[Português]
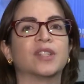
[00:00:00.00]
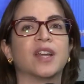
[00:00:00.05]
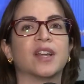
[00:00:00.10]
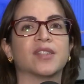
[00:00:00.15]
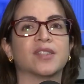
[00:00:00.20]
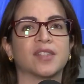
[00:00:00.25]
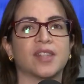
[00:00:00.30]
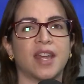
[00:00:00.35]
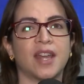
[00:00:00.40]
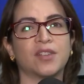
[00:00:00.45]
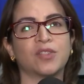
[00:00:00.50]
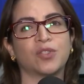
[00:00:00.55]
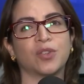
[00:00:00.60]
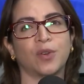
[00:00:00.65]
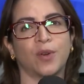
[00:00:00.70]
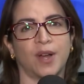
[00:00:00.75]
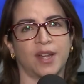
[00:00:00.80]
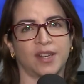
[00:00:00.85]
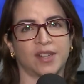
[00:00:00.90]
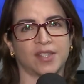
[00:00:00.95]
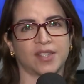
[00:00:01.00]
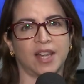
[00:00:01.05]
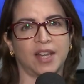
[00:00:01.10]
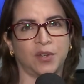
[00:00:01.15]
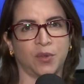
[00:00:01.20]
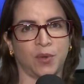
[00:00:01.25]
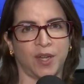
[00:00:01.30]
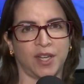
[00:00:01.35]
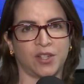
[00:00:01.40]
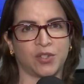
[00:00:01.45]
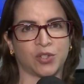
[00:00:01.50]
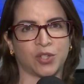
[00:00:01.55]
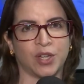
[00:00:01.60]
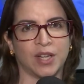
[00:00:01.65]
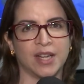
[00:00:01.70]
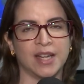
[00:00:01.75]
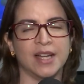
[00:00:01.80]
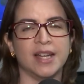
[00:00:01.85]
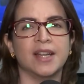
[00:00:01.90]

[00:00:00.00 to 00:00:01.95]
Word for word: das 7 horas da noite.